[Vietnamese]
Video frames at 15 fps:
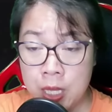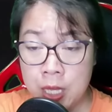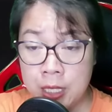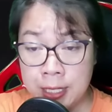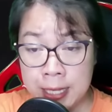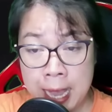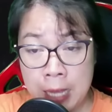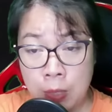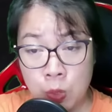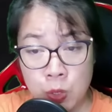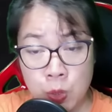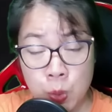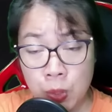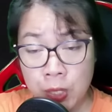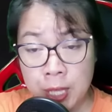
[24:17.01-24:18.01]
Cha của
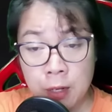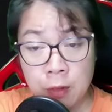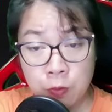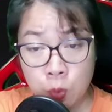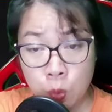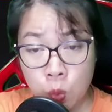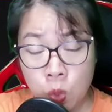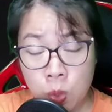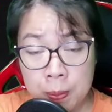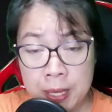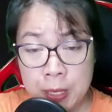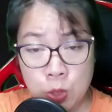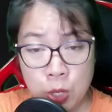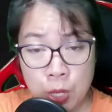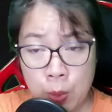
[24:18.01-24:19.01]
dụ Thiên Vũ bị
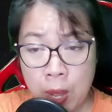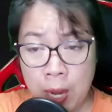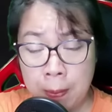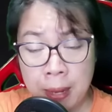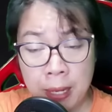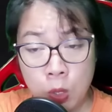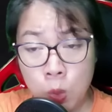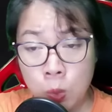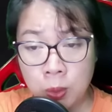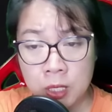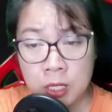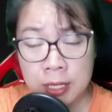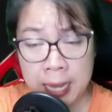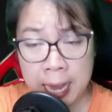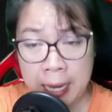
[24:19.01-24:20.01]
chuẩn đoán mắc ung thư
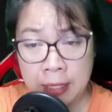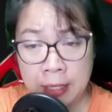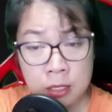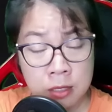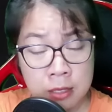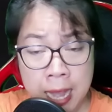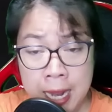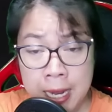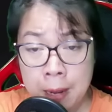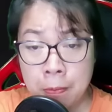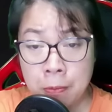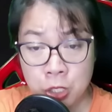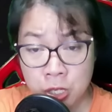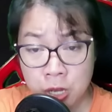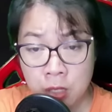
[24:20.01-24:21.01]
gan từ hai năm
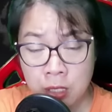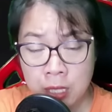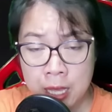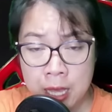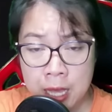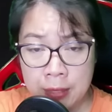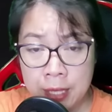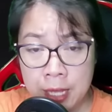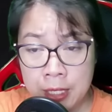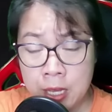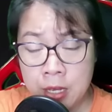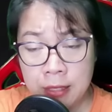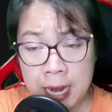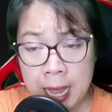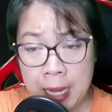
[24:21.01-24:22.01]
trước. Tin
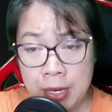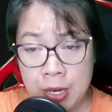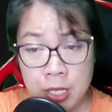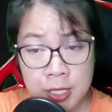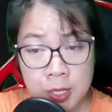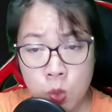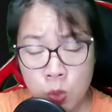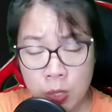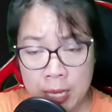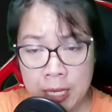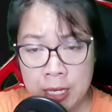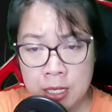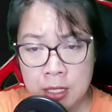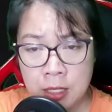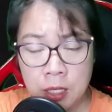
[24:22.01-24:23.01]
tức này được giấu
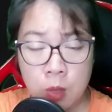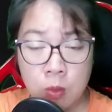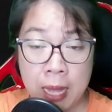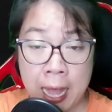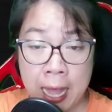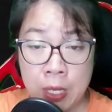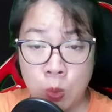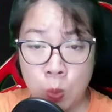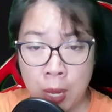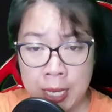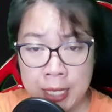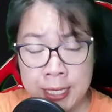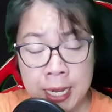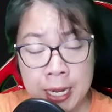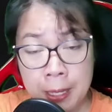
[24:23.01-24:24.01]
kín, không ai ngoài
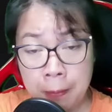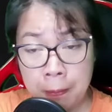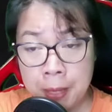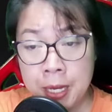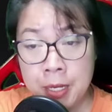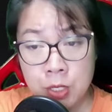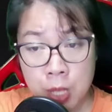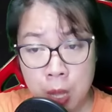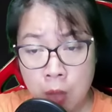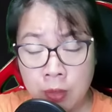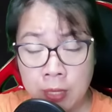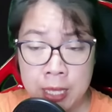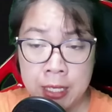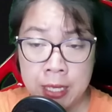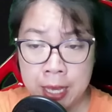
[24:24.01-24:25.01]
gia đình biết rõ
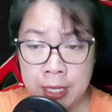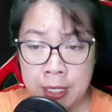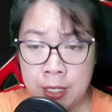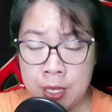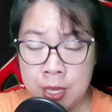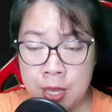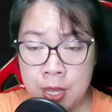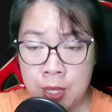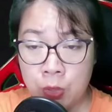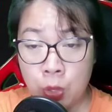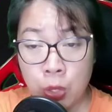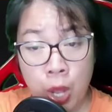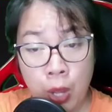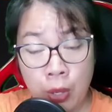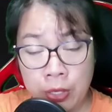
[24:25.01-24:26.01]
tình hình. Tôi
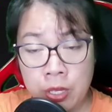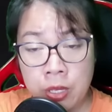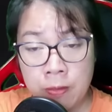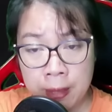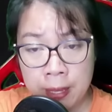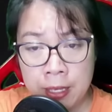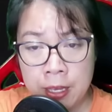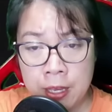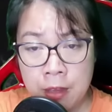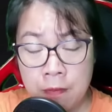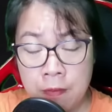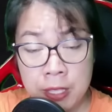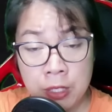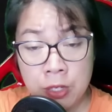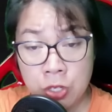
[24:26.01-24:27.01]
hỏi như vậy
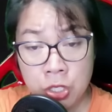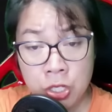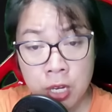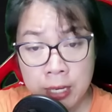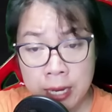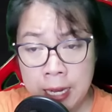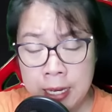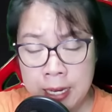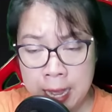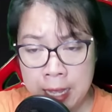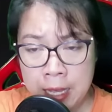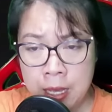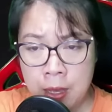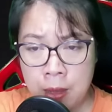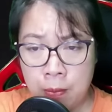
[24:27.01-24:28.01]
vì từ trước đến nay
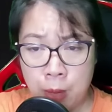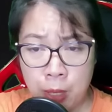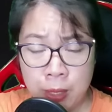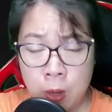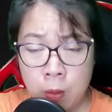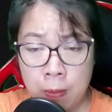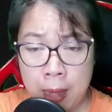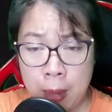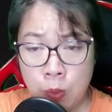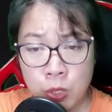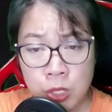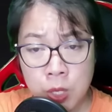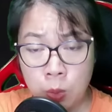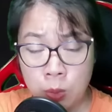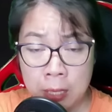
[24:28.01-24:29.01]
mọi thông báo
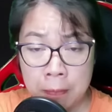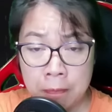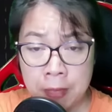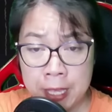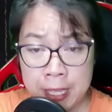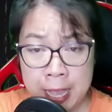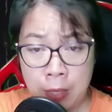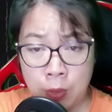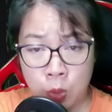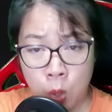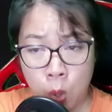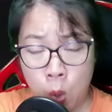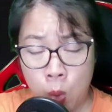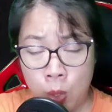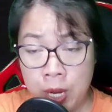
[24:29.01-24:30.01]
triệu tập về nhà
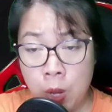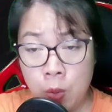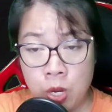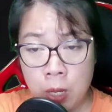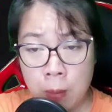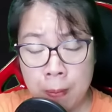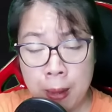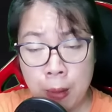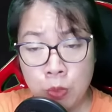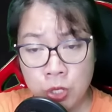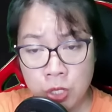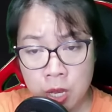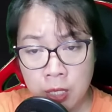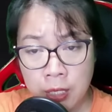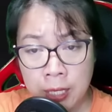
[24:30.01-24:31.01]
tổ đều được báo
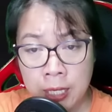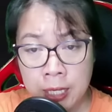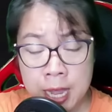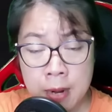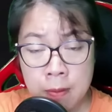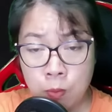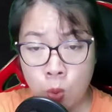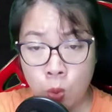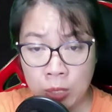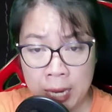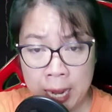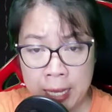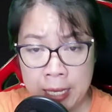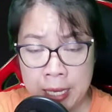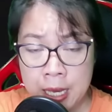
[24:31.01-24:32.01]
trước ít nhất một
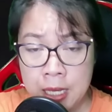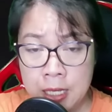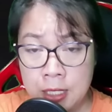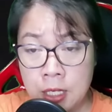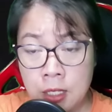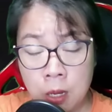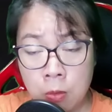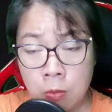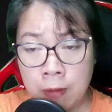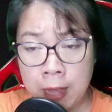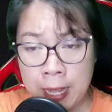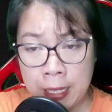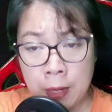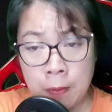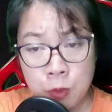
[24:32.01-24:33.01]
ngày, chứ không phải
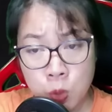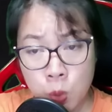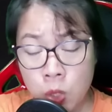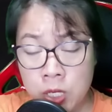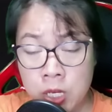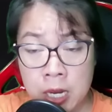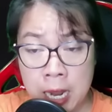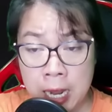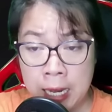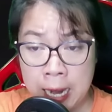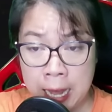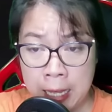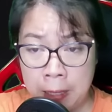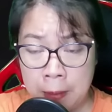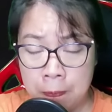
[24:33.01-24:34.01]
gấp rút như lần
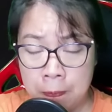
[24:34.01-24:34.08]
này.